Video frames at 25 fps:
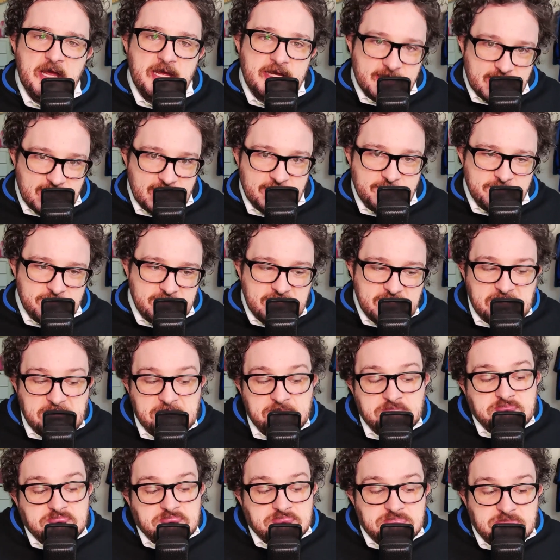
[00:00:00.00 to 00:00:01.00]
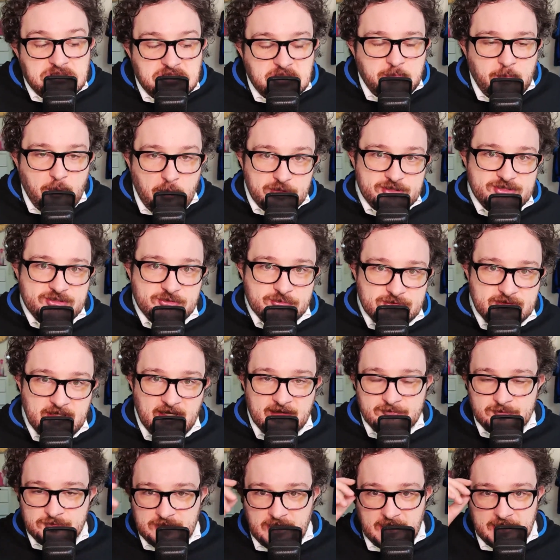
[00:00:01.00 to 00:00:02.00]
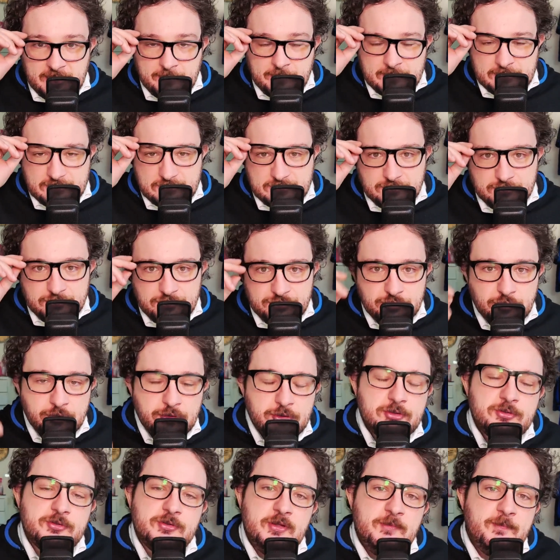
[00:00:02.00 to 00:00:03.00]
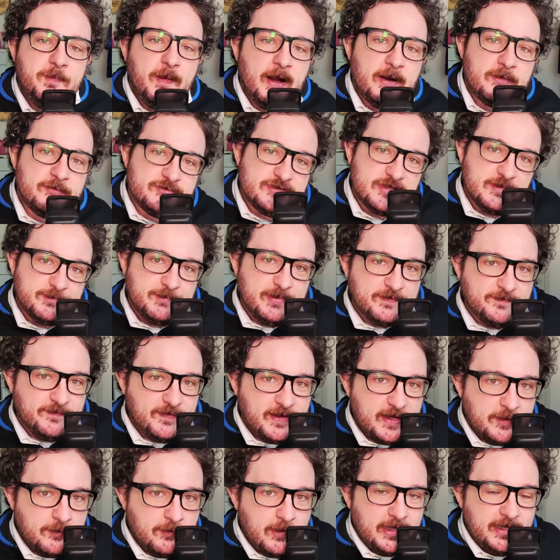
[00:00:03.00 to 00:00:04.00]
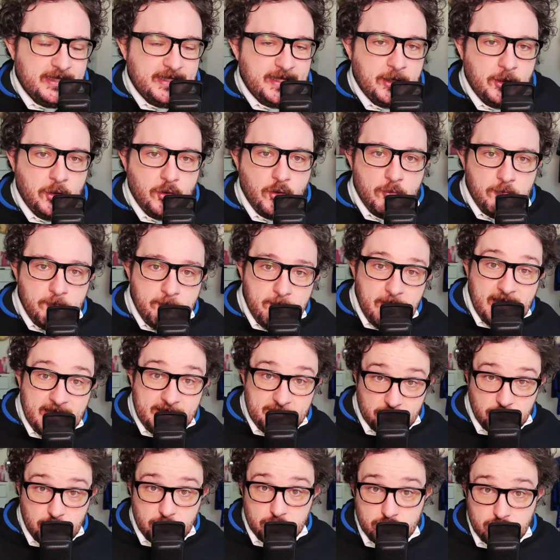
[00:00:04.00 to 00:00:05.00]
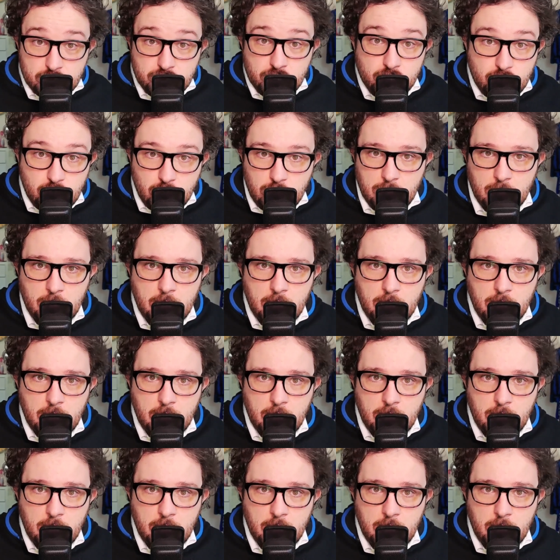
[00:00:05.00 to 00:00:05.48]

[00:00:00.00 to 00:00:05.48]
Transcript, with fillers: credo che si possa usa usare questo giorno di pausa per fare qualche commento su,